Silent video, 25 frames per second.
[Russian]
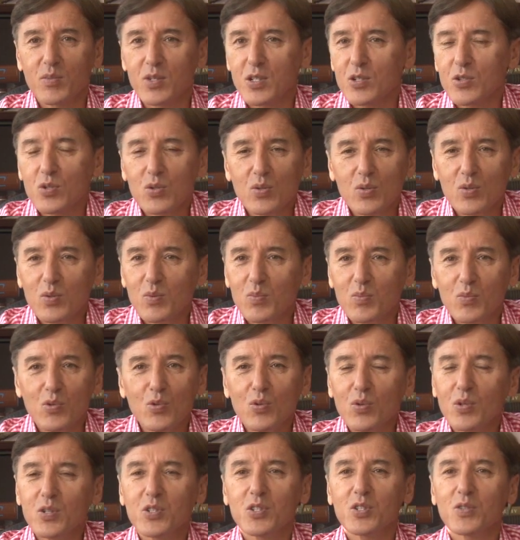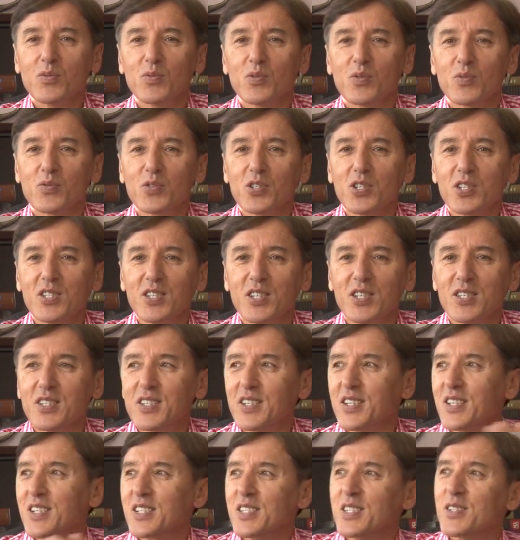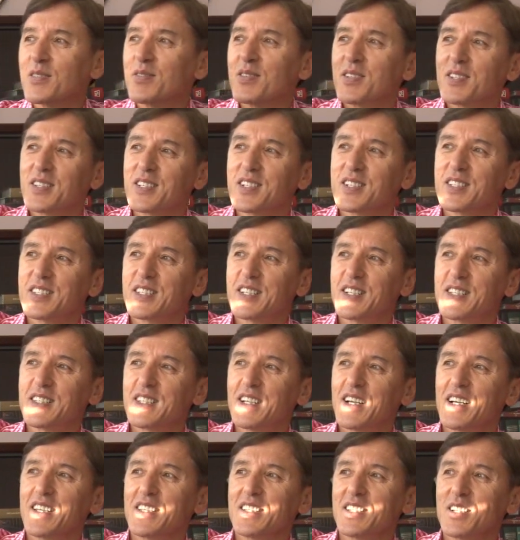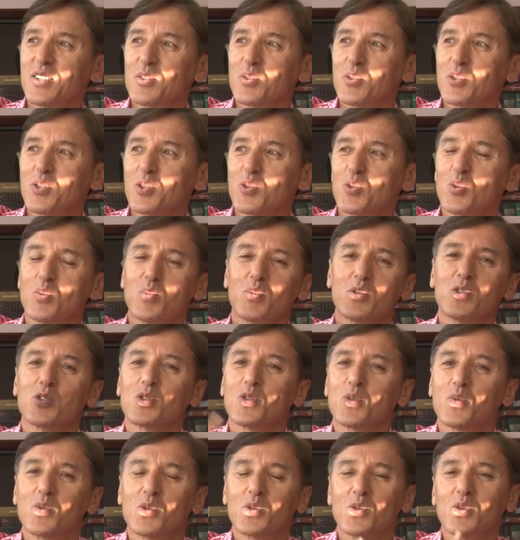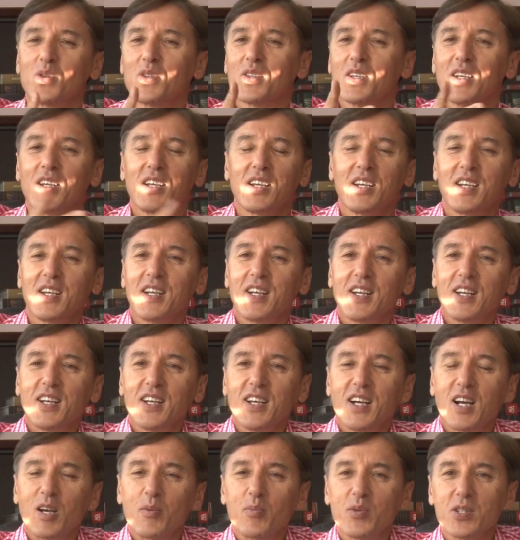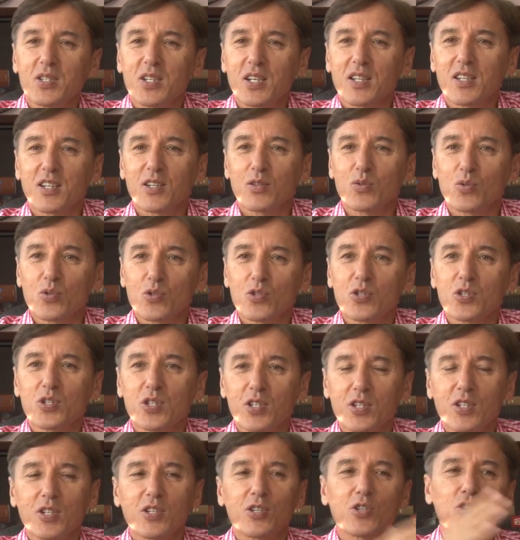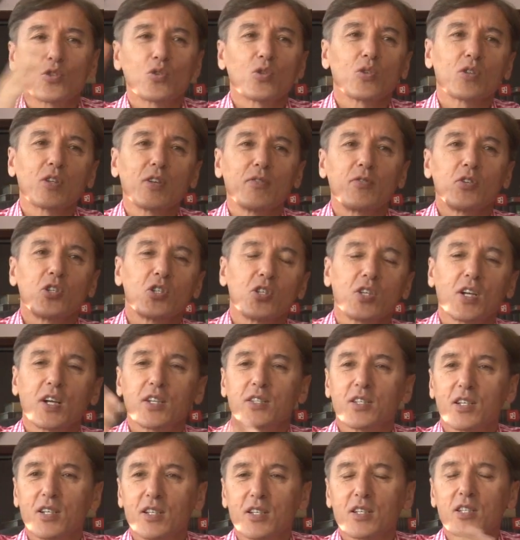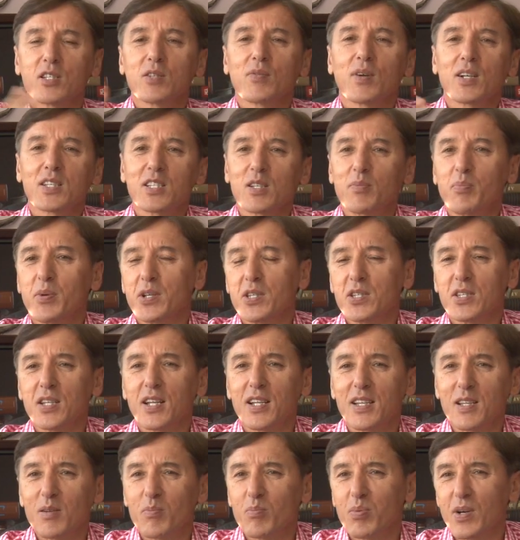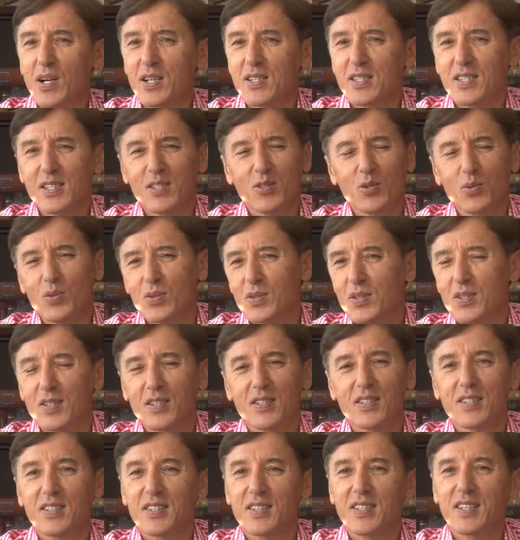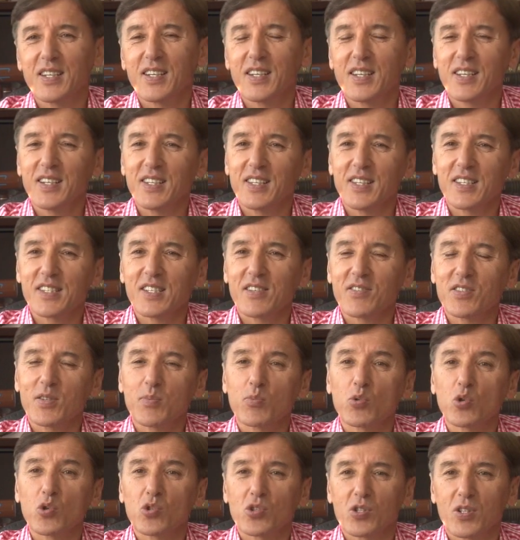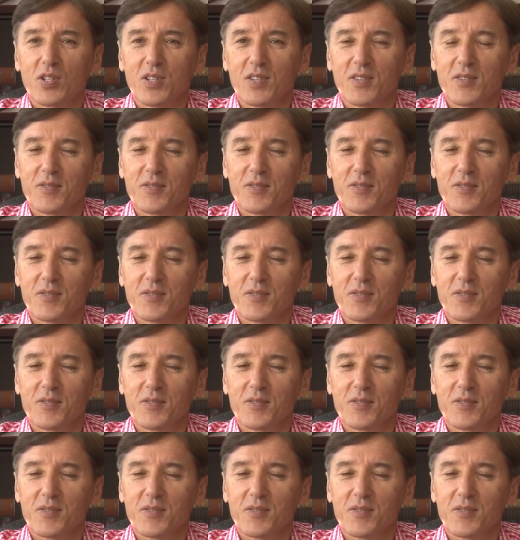Так что много чего в жизни интересного, так сказать. А если кто-то думает, что вот он обязательно должен сидеть и что-то вещать или называться председателем партии, ну, это не совсем точно.